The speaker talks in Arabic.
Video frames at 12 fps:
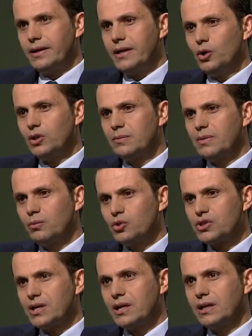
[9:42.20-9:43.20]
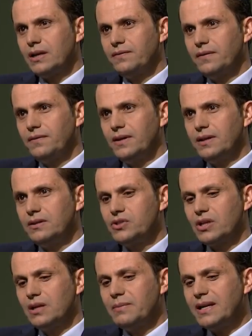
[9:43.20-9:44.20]
لا يعتبر مشاركه في في هذه
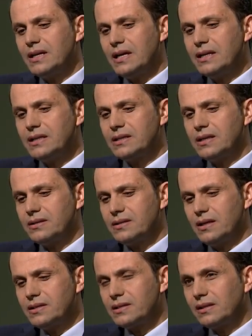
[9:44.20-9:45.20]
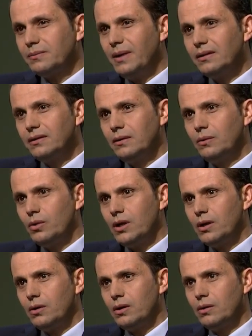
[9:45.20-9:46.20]
الجرائم انا انا ساسرد بعض
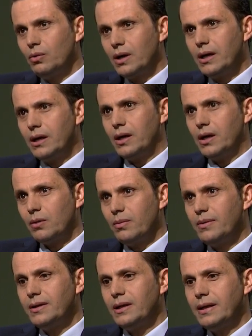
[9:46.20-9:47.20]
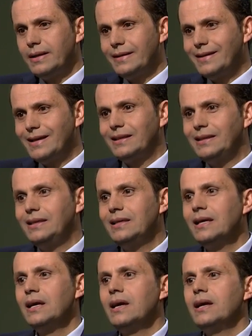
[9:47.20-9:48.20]
الوقائع ربما
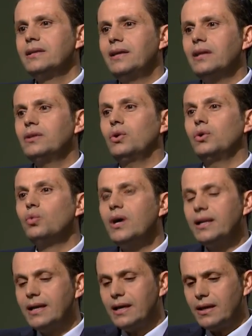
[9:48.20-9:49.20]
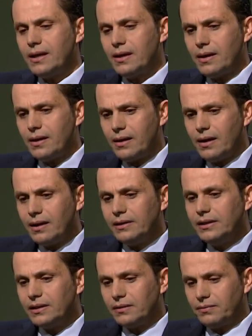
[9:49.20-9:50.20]
لتاتي تحت عنوان
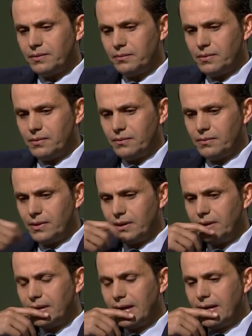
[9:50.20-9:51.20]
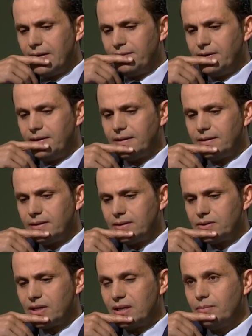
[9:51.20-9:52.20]
عريض يعني في
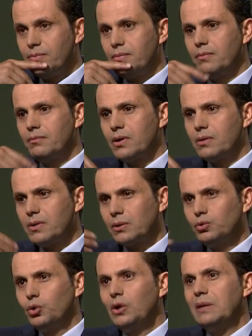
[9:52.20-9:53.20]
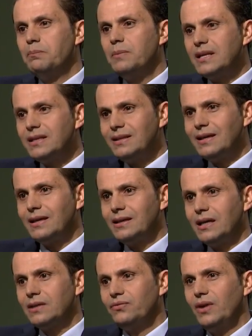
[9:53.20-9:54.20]
آه، جانب ما ارتكب من
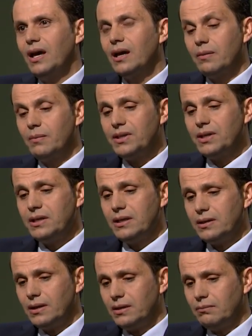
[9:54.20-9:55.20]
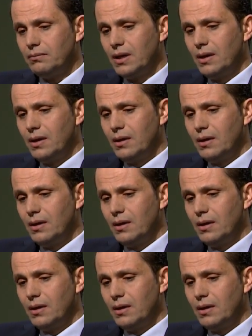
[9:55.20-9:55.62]
انتهاكات في حق مدنيين يعني